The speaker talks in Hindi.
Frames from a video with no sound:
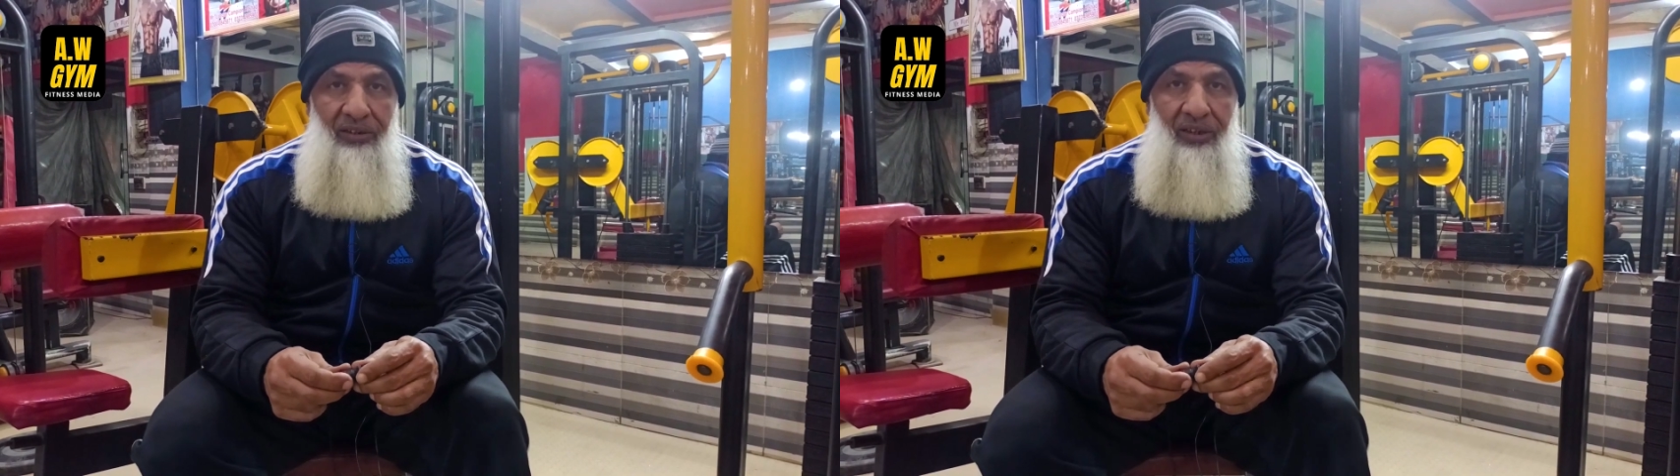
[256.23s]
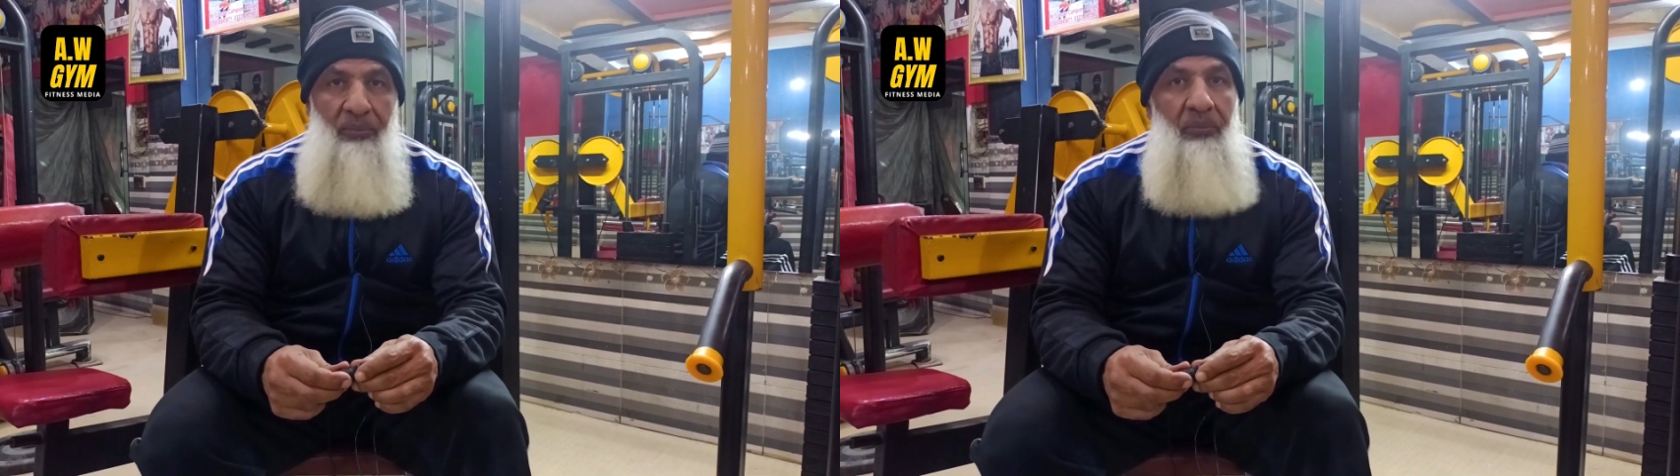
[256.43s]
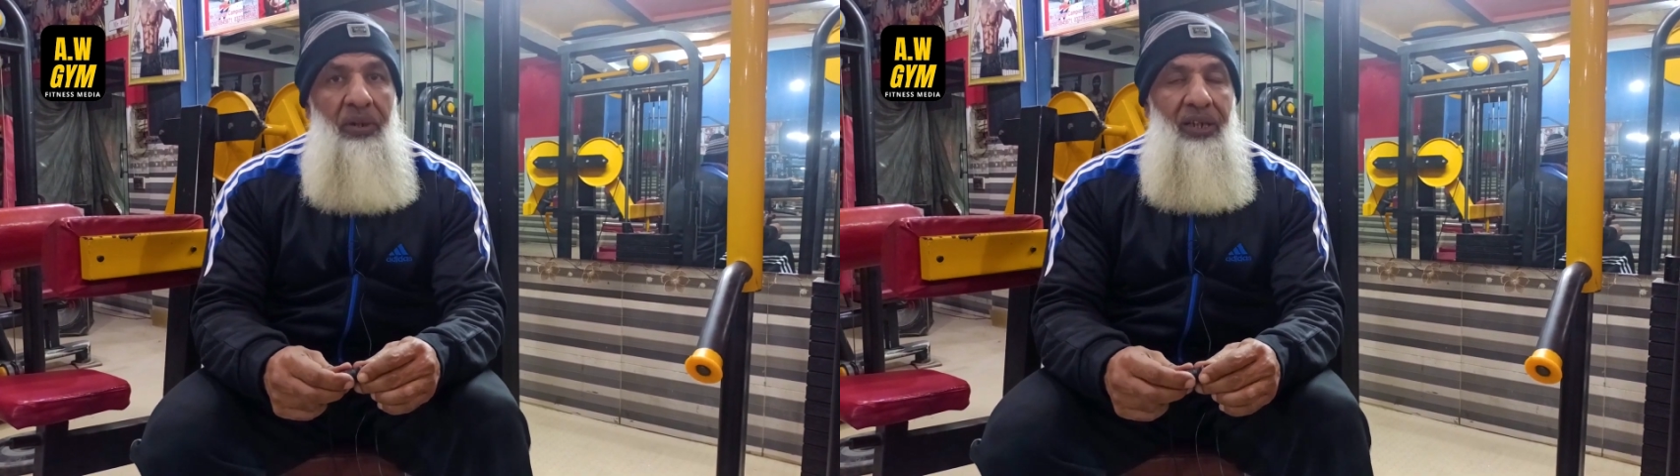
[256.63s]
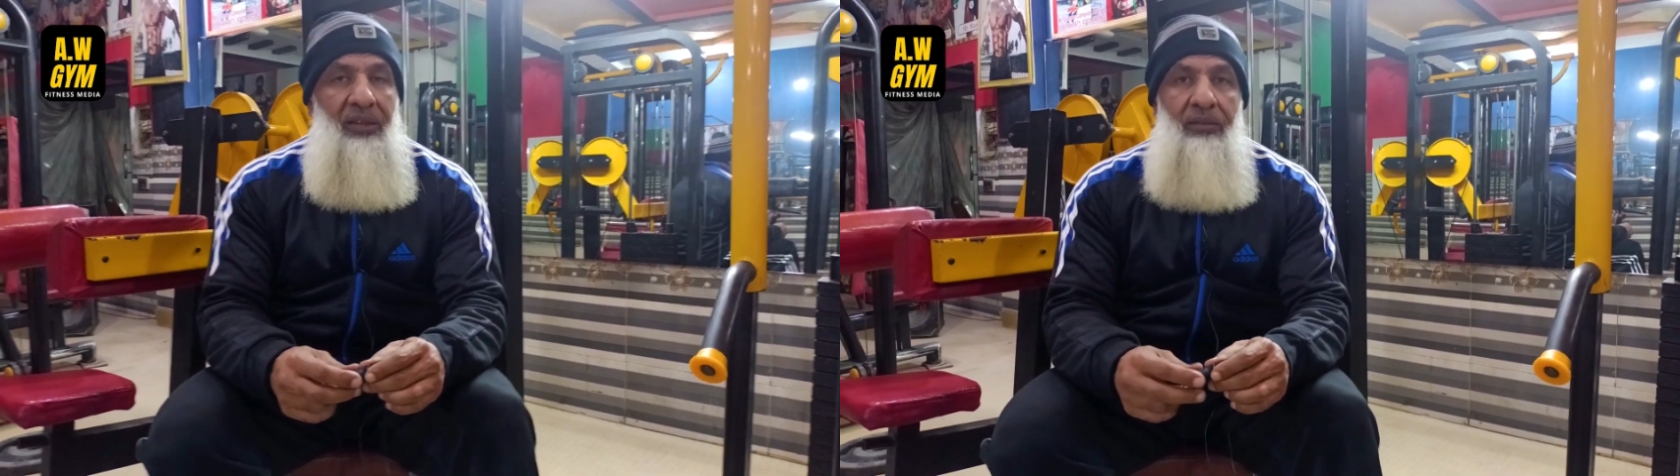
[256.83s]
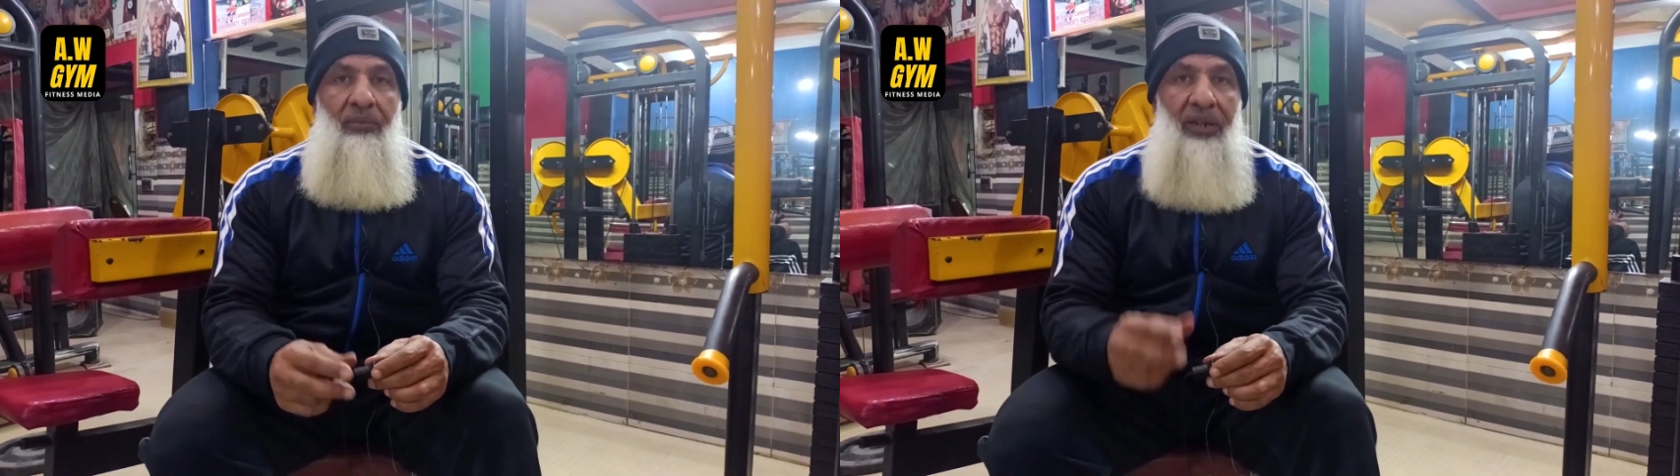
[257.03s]
इसे बड़े
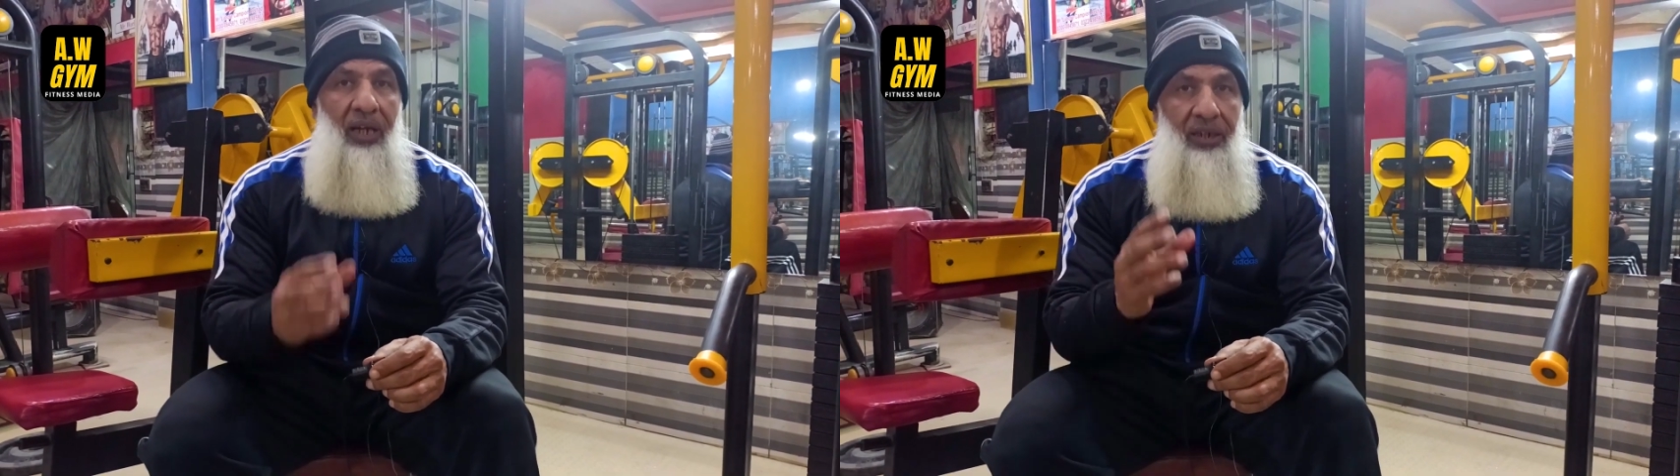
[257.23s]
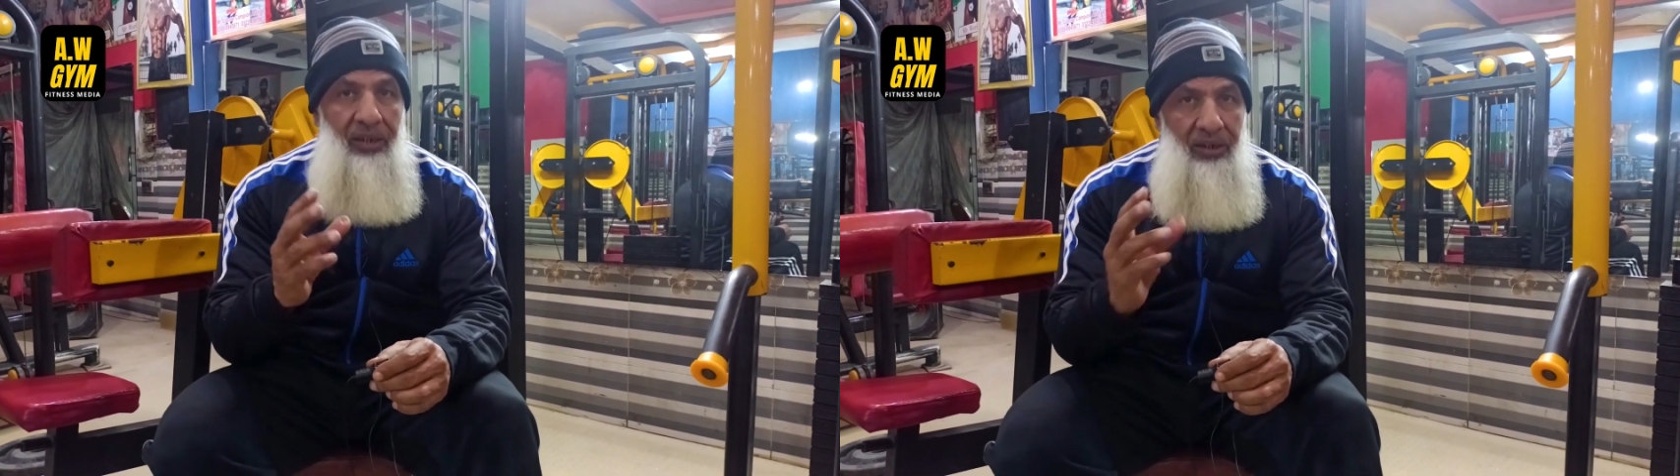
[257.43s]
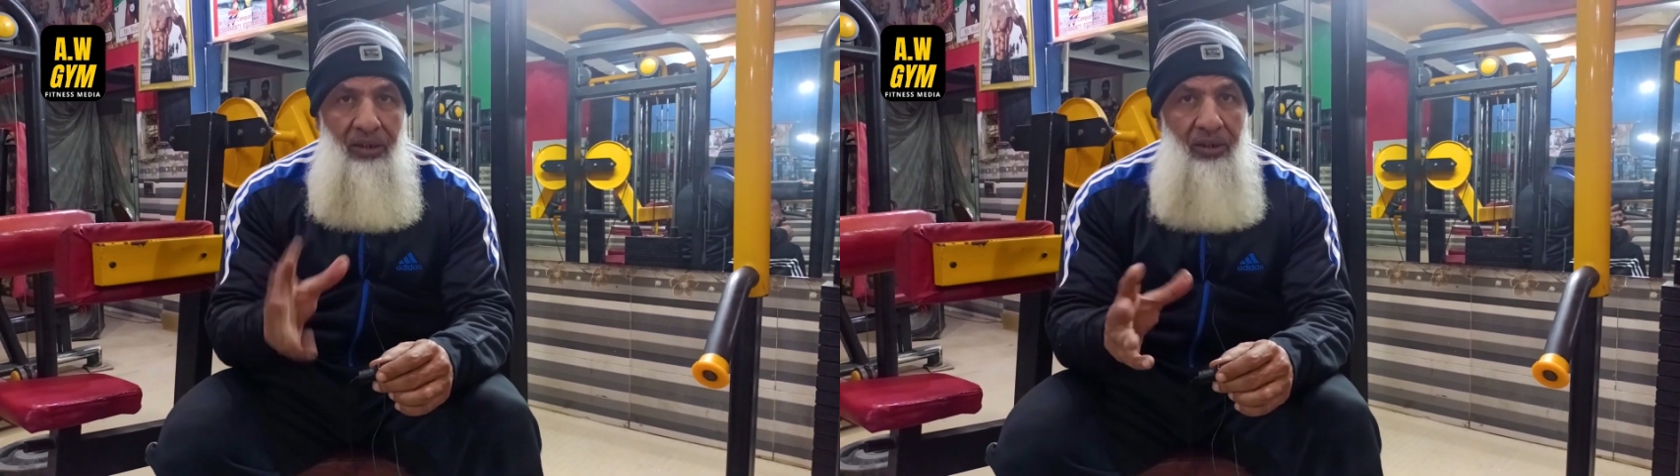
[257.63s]
बड़ा ही